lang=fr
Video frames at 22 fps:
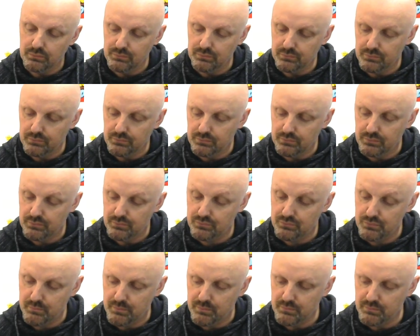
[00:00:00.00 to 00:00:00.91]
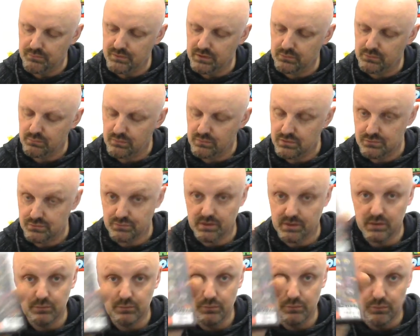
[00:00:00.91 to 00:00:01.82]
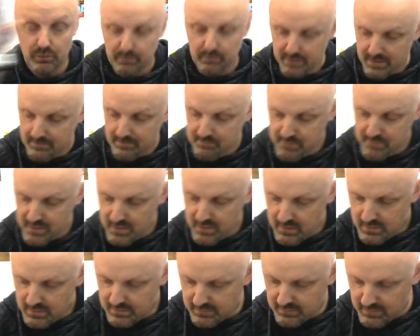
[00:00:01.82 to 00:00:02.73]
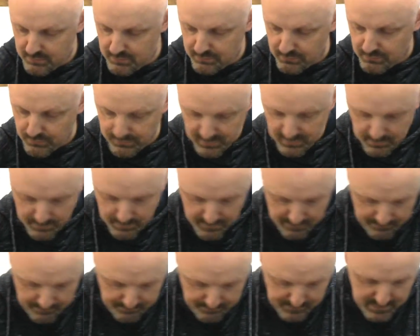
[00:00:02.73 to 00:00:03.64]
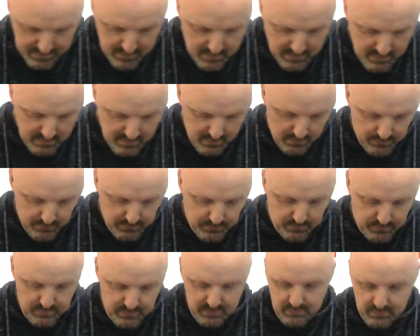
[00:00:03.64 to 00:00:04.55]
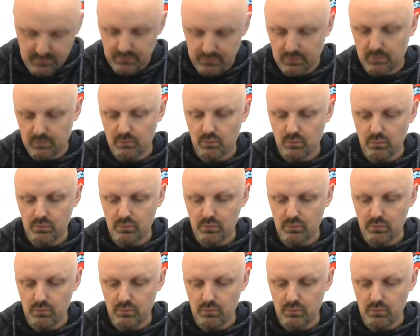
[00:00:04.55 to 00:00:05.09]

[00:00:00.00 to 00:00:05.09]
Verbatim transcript: ne vais pas vous dire tous les jeux qu'il y a dedans, mais c'est plutôt sympa. Ensuite, dans mon